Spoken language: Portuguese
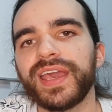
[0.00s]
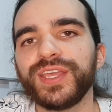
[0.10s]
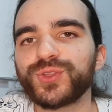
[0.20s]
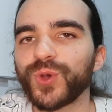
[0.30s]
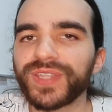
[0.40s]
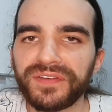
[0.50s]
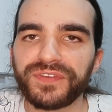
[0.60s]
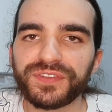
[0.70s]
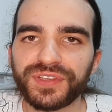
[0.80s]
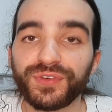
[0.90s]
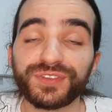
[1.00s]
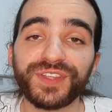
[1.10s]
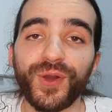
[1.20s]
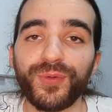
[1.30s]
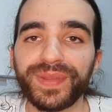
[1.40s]
E toda vez que
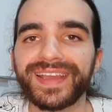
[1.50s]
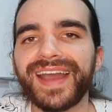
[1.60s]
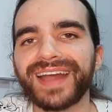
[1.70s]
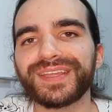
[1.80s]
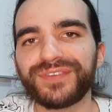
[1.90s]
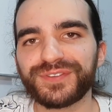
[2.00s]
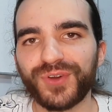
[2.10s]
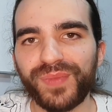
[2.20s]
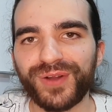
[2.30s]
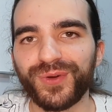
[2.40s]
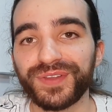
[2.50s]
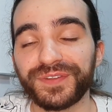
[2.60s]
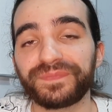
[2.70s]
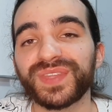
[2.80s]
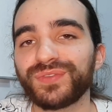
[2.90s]
você é obrigado a fazer alguma
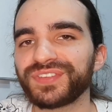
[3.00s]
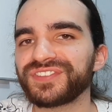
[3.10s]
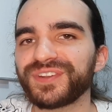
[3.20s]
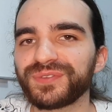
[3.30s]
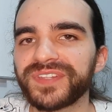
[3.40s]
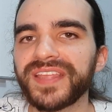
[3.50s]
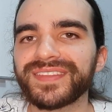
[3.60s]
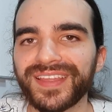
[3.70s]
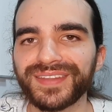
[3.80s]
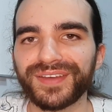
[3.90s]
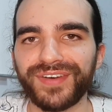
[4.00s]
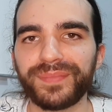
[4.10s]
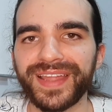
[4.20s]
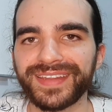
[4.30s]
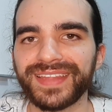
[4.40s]
coisa, você já não tem tanta
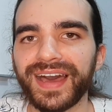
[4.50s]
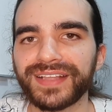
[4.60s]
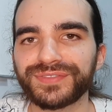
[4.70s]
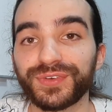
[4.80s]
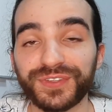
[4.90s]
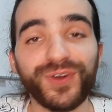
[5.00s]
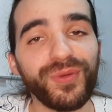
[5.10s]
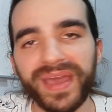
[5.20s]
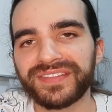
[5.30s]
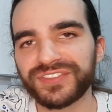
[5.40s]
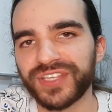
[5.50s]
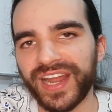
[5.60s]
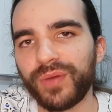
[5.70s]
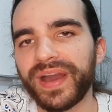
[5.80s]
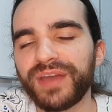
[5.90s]
familiaridade, você começa a
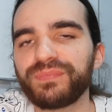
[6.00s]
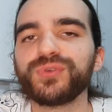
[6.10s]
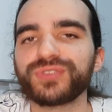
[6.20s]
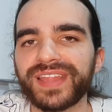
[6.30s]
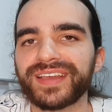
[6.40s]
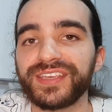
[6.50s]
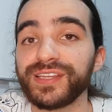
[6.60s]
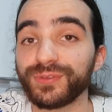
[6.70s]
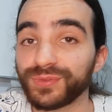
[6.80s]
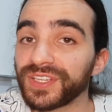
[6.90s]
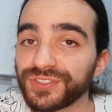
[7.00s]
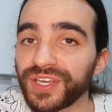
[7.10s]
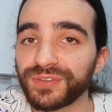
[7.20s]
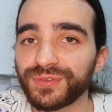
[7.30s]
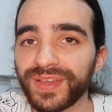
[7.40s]
gerar uma repulsa daquilo, não tem
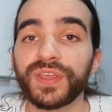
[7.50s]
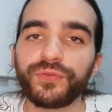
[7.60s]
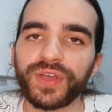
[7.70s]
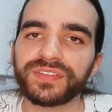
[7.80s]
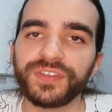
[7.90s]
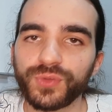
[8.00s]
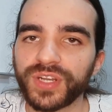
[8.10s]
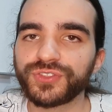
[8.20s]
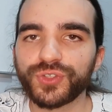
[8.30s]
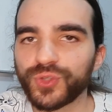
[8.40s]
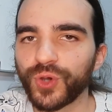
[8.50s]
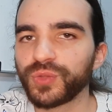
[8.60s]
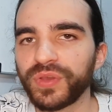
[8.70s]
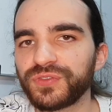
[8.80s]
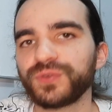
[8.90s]
jeito. E foi assim durante
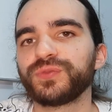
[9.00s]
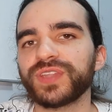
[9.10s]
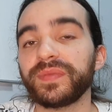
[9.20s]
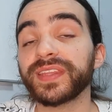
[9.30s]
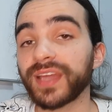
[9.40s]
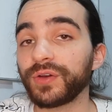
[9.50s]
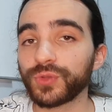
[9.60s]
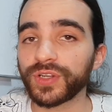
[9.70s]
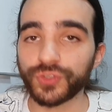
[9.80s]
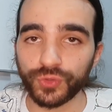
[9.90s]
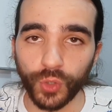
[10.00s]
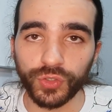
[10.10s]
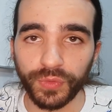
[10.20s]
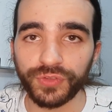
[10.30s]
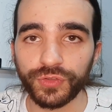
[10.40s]
todo o meu ensino fundamental e durante
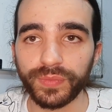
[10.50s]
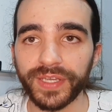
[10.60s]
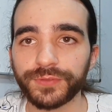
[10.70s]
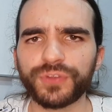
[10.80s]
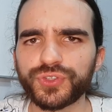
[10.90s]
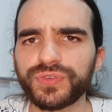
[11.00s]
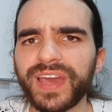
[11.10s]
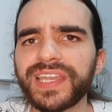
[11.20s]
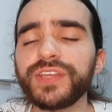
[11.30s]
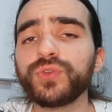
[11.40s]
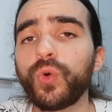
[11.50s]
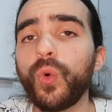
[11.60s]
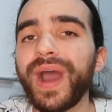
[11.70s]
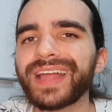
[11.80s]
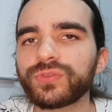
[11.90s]
todo o meu ensino médio. Se eu tiver lido
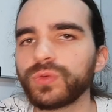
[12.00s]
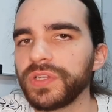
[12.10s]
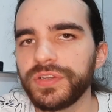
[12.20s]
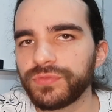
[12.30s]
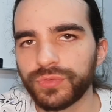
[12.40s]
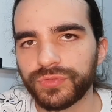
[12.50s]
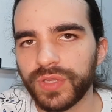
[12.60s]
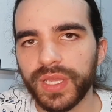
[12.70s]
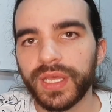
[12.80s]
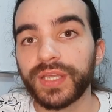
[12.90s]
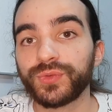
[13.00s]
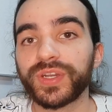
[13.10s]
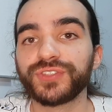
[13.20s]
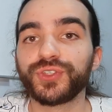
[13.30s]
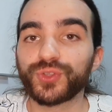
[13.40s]
quatro livros
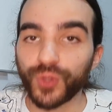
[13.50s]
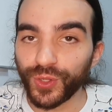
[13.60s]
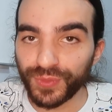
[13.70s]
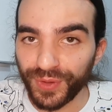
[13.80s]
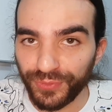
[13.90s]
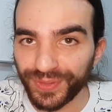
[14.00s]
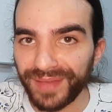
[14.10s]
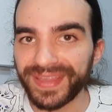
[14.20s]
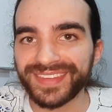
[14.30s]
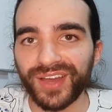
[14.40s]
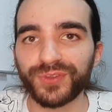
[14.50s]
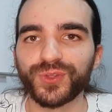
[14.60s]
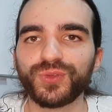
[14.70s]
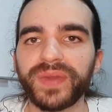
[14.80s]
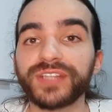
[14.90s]
durante todo o meu fundamental e
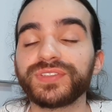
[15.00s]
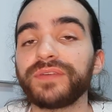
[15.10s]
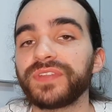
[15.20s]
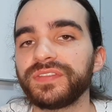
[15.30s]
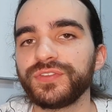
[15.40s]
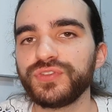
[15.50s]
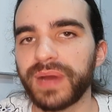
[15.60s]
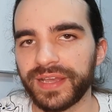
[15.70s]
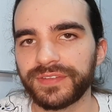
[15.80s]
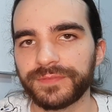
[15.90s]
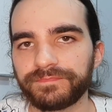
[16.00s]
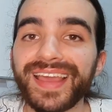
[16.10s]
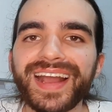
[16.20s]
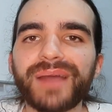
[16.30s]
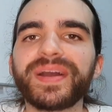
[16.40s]
todo o médio deve ter sido demais.
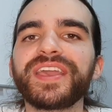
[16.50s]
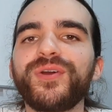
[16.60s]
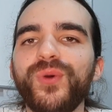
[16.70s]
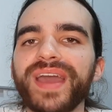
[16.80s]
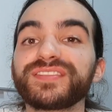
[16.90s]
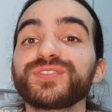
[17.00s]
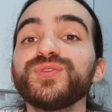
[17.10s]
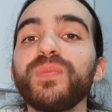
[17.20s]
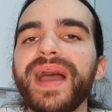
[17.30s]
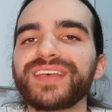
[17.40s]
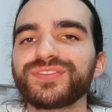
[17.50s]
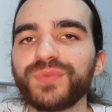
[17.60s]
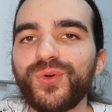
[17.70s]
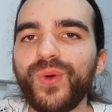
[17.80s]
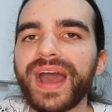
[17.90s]
E acaba que com essas, no
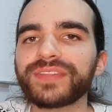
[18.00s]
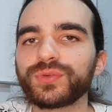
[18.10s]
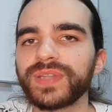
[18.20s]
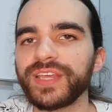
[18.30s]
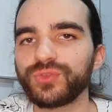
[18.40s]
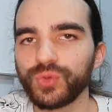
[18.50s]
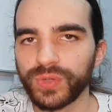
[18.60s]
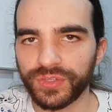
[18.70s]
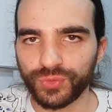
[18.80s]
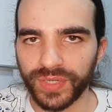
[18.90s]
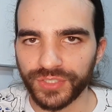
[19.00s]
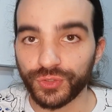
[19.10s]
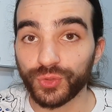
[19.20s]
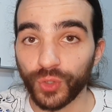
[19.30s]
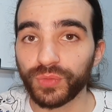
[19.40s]
máximo, quatro leituras
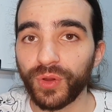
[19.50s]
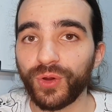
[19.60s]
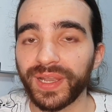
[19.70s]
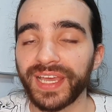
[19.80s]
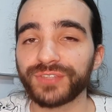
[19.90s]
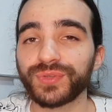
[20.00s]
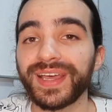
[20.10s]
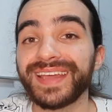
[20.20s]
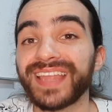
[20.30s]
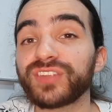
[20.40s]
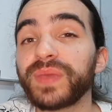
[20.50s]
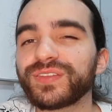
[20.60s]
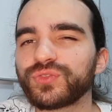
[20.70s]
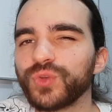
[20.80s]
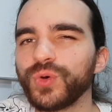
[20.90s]
durante todo o meu colégio, nas
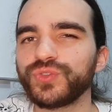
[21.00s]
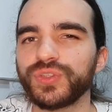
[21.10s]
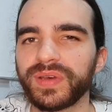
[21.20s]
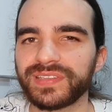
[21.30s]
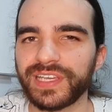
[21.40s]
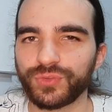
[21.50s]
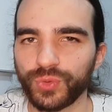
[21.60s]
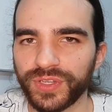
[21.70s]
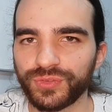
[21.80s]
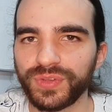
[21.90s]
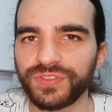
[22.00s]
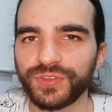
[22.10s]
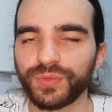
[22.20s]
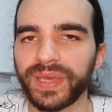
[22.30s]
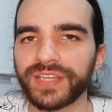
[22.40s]
minhas últimas leituras do
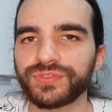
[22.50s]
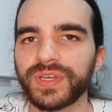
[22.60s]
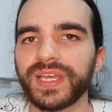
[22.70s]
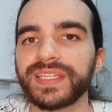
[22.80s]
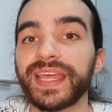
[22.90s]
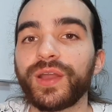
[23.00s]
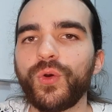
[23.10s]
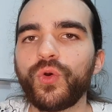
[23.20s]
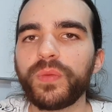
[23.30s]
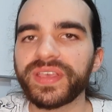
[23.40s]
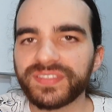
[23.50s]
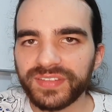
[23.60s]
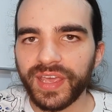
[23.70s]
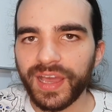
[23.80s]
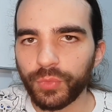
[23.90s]
ensino médio, né, que eu
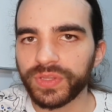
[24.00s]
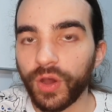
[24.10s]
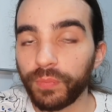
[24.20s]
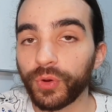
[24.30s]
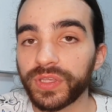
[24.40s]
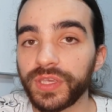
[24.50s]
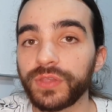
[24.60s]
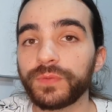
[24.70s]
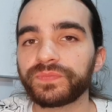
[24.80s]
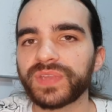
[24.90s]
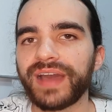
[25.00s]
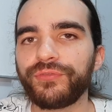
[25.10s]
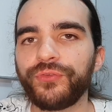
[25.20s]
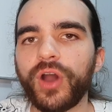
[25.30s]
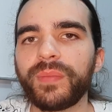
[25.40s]
comecei a mudar um pouquinho a
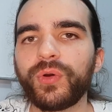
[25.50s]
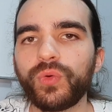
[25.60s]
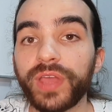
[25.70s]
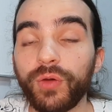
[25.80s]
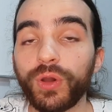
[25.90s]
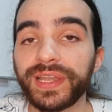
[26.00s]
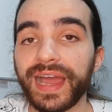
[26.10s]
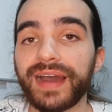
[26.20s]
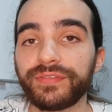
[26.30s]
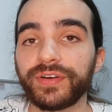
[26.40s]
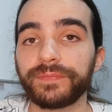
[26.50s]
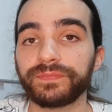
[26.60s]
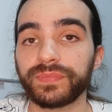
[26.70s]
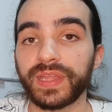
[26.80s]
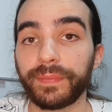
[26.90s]
forma com que eu
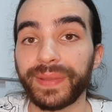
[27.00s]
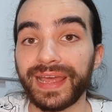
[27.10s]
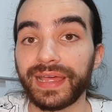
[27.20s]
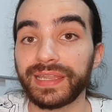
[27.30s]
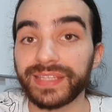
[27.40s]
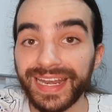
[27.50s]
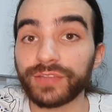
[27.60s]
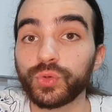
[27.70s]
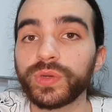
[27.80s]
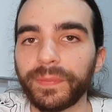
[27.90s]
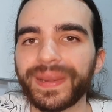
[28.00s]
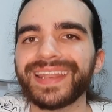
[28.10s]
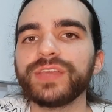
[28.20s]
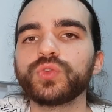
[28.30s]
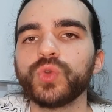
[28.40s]
olhava né, para a literatura, para a
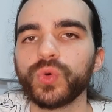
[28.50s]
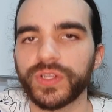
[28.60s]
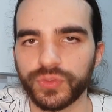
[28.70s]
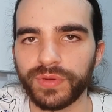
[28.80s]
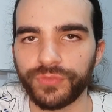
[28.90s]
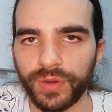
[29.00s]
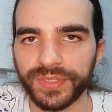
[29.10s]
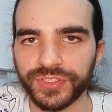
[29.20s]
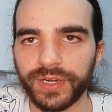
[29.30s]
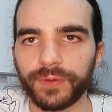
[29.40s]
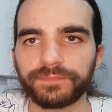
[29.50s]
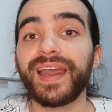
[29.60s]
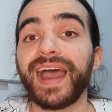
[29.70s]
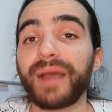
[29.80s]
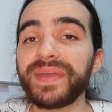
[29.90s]
leitura de uma forma geral.
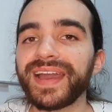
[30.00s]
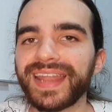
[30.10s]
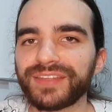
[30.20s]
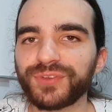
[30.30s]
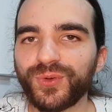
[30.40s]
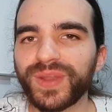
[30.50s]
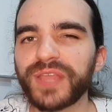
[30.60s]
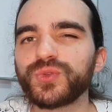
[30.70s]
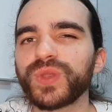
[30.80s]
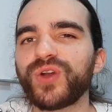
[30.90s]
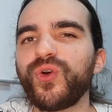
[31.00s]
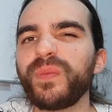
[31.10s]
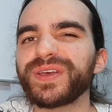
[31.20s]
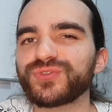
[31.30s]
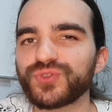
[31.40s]
A minha relação com a leitura
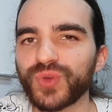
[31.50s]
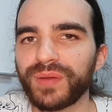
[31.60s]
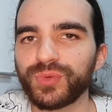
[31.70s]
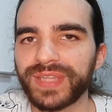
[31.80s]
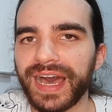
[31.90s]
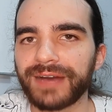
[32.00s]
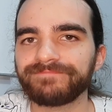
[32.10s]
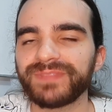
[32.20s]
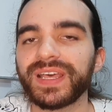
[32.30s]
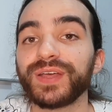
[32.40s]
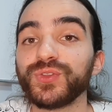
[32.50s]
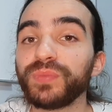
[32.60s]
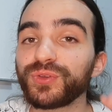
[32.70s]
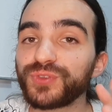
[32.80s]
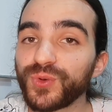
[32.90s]
começou a mudar no
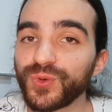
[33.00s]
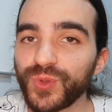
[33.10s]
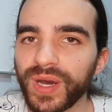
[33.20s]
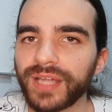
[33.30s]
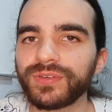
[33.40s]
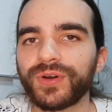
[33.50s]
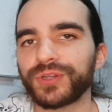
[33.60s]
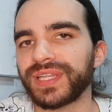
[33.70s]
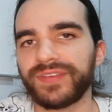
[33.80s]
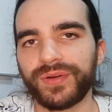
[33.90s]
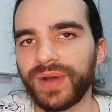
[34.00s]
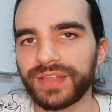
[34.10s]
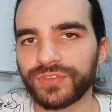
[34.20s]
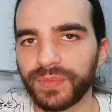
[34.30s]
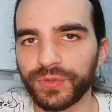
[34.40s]
meu segundo ano, quando eu estava
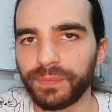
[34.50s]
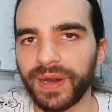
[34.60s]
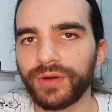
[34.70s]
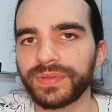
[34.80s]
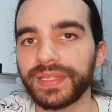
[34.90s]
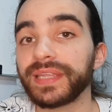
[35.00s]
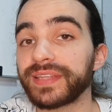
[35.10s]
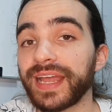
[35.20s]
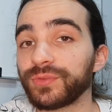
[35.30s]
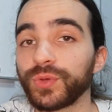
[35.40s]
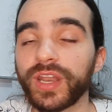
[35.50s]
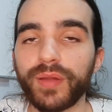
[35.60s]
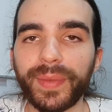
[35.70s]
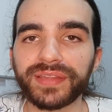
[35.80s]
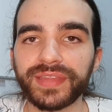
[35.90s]
quase tomando pau, né, literatura era
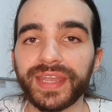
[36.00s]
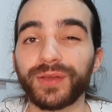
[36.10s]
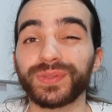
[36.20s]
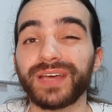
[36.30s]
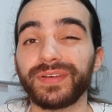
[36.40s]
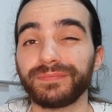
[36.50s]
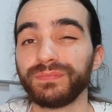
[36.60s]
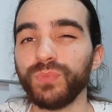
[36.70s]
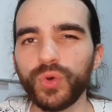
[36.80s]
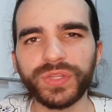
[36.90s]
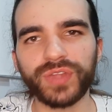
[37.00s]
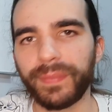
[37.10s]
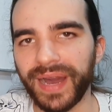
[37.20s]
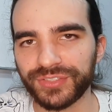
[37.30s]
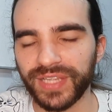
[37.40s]
uma matéria que eu estava muito
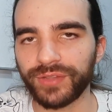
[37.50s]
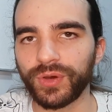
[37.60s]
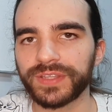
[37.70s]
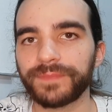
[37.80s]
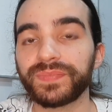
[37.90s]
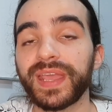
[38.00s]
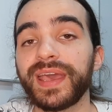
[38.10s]
abaixo da nota,